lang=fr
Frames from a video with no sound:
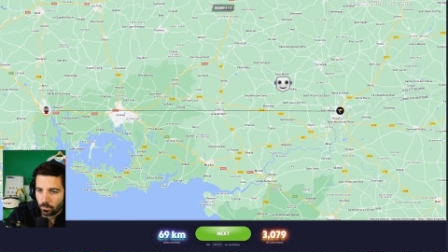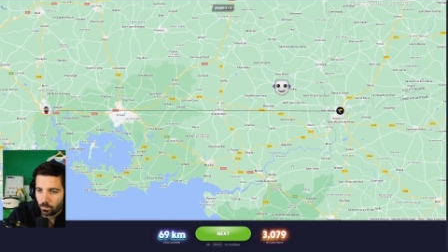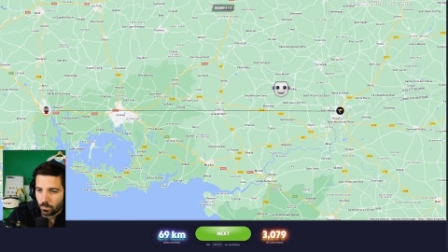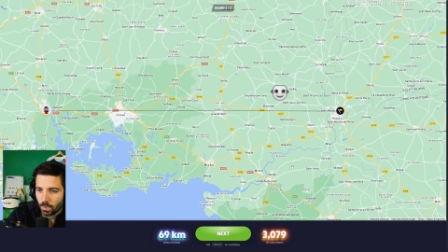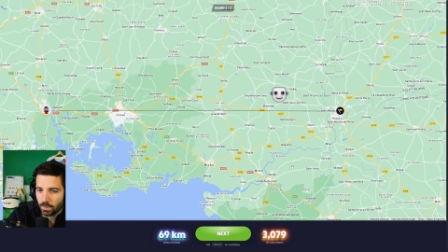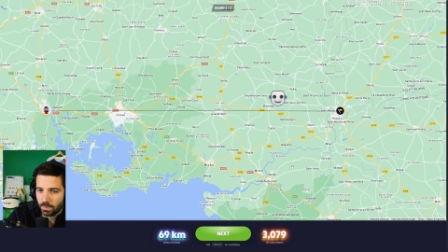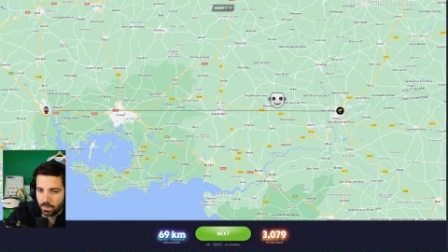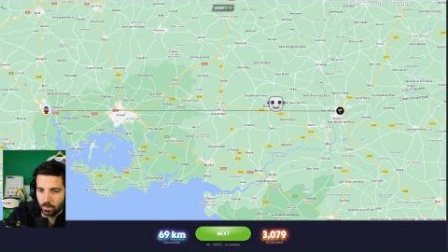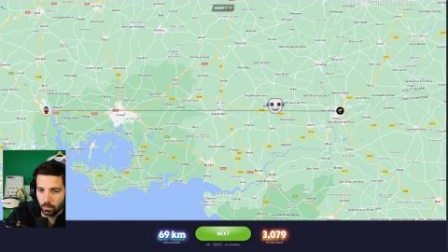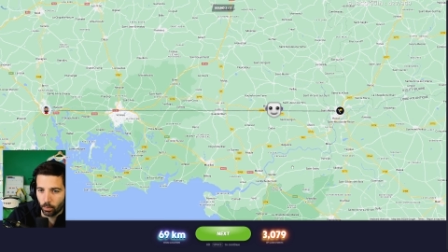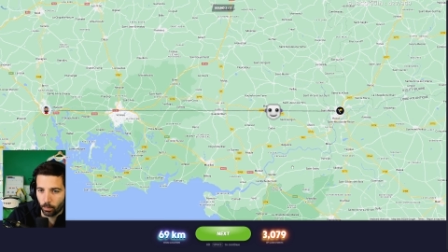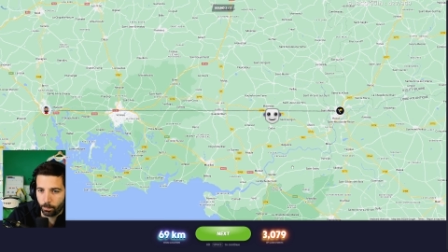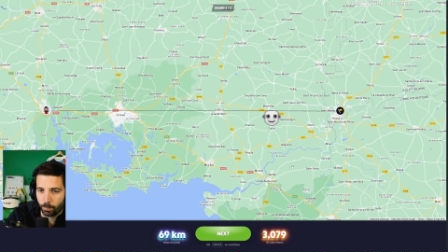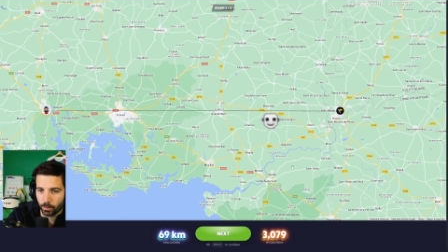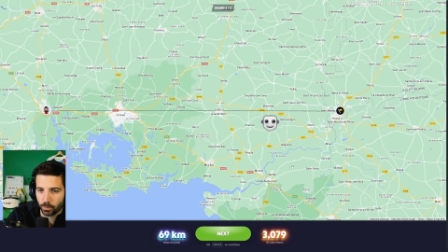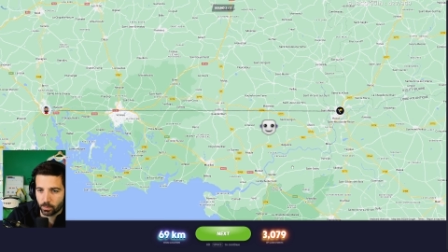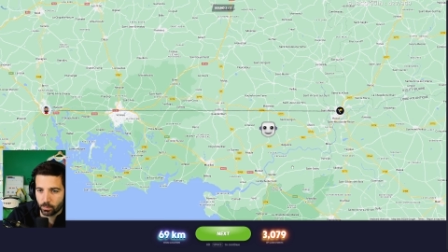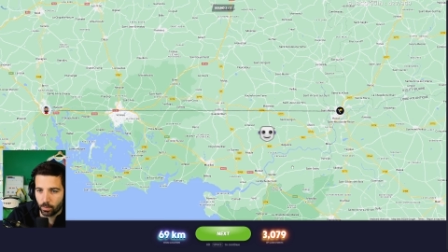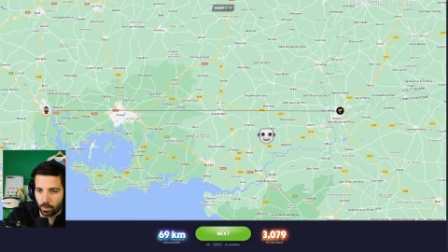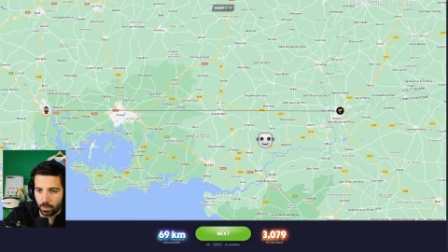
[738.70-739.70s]
Sinon, on
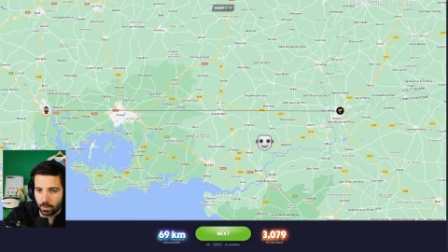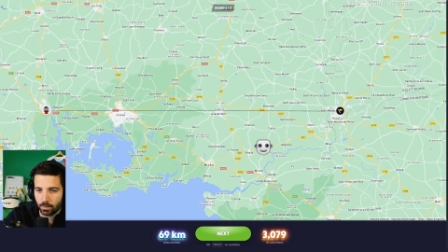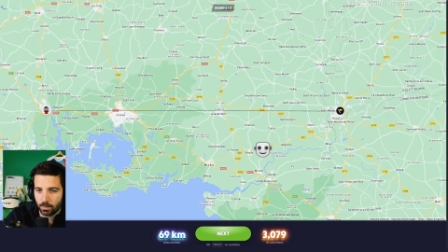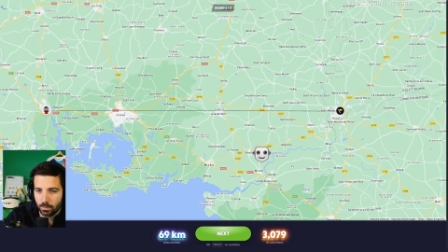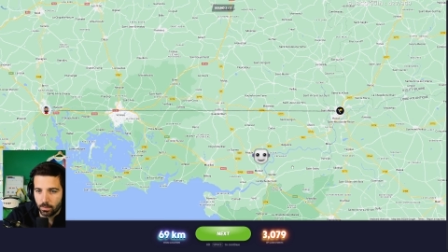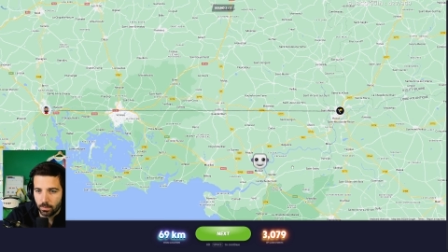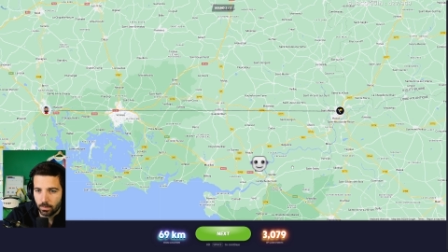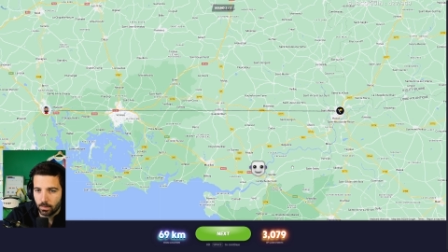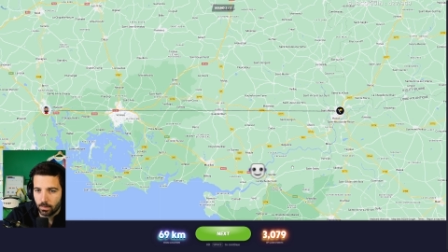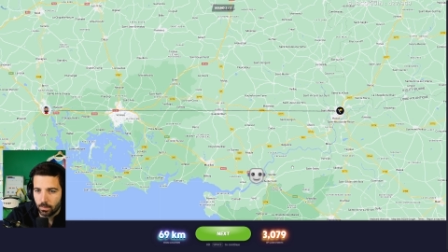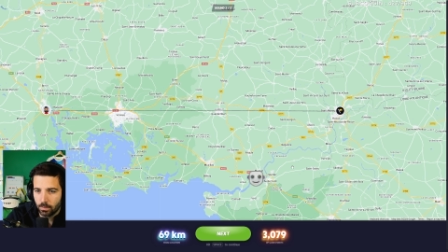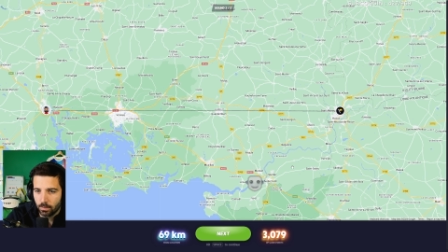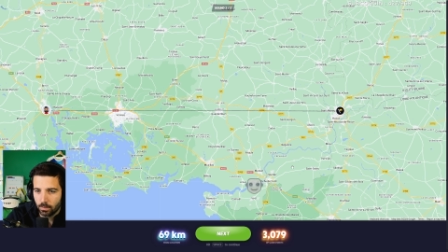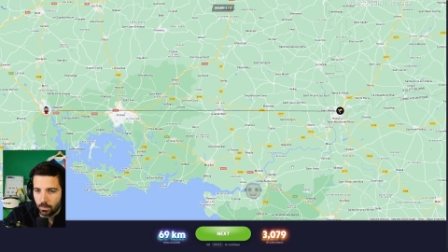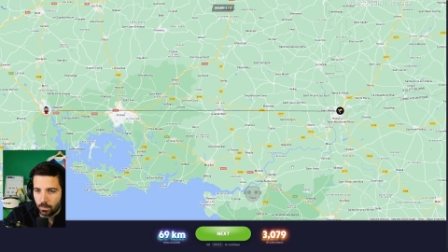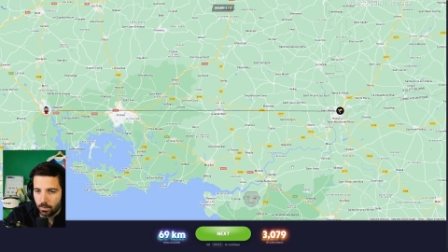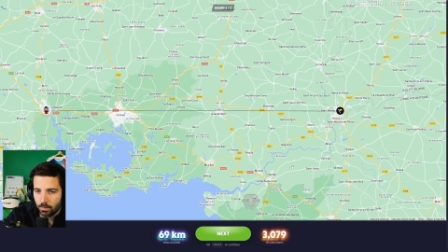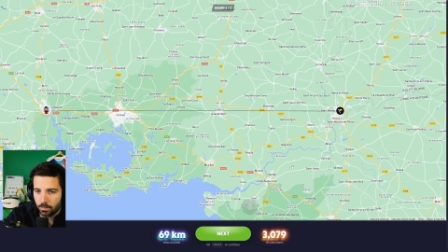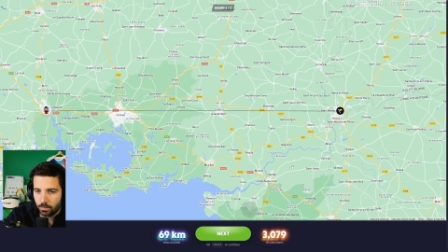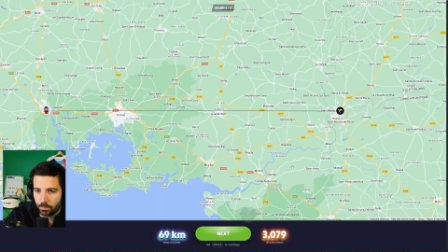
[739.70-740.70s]
pense quoi
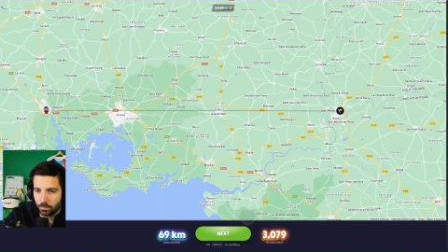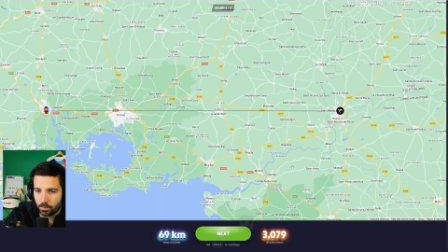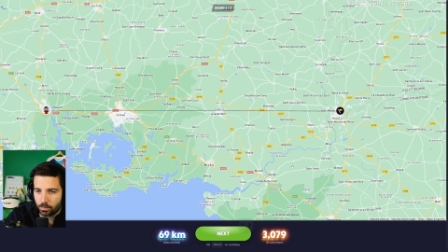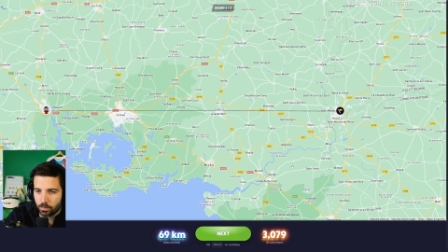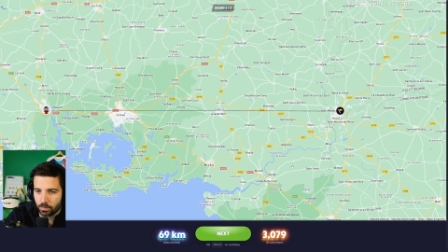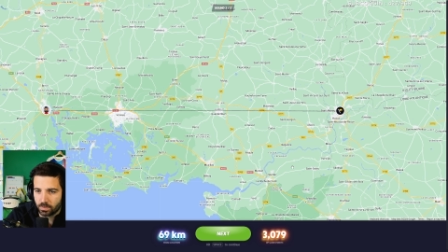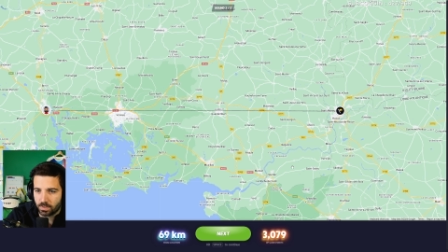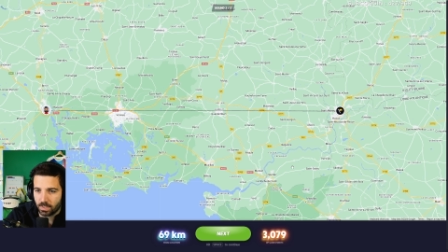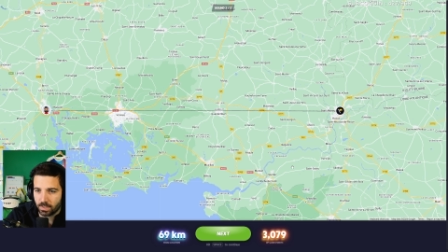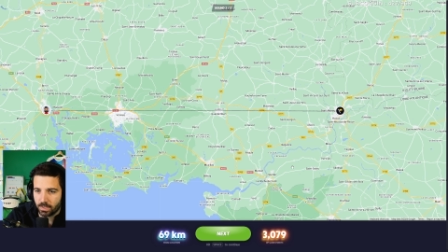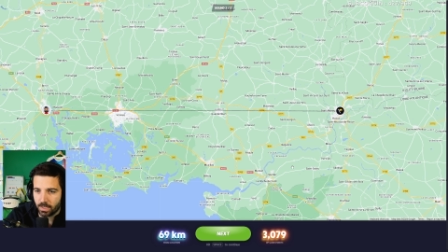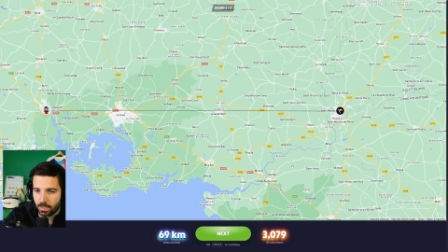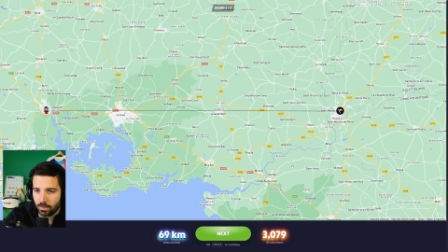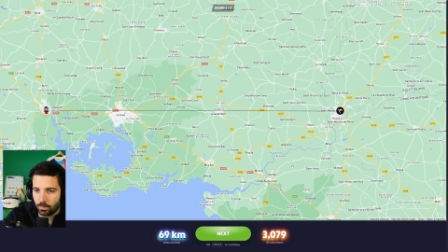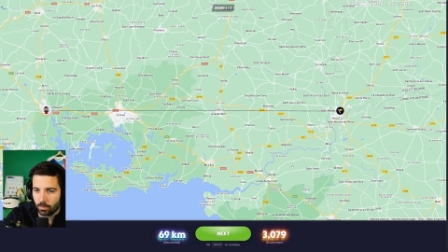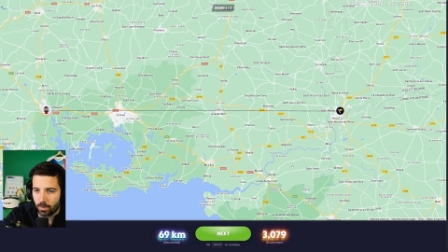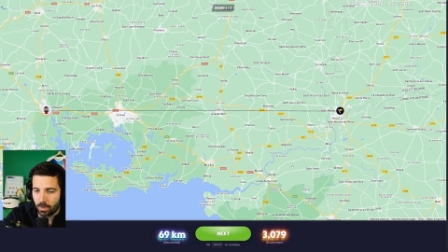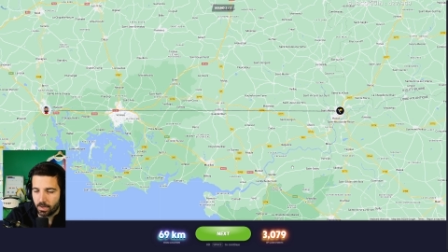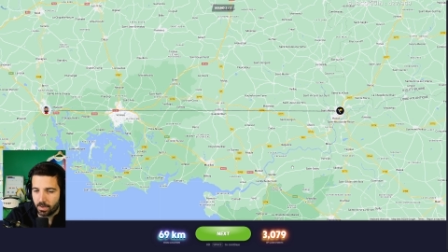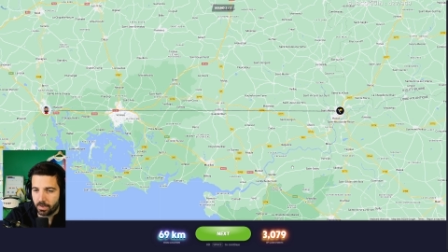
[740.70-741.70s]
Du chaussette gate de
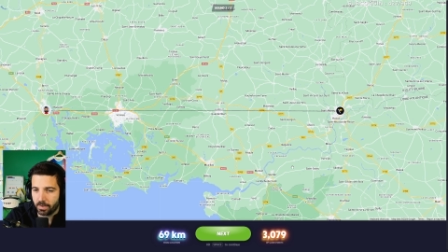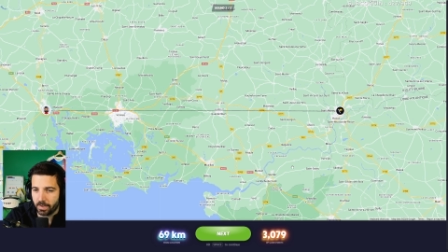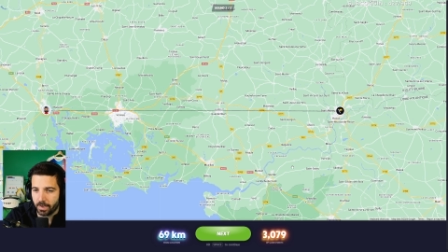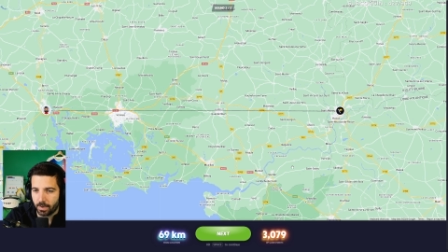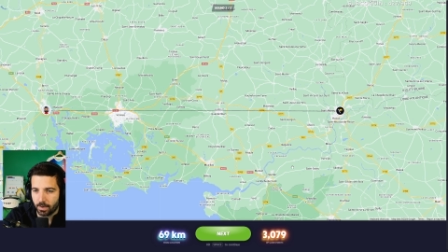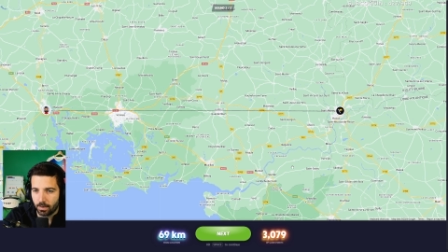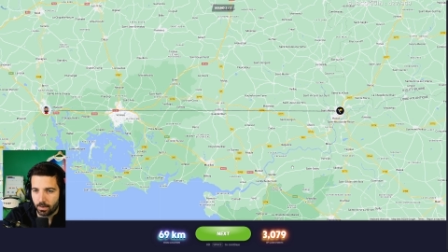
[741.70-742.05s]
la LNR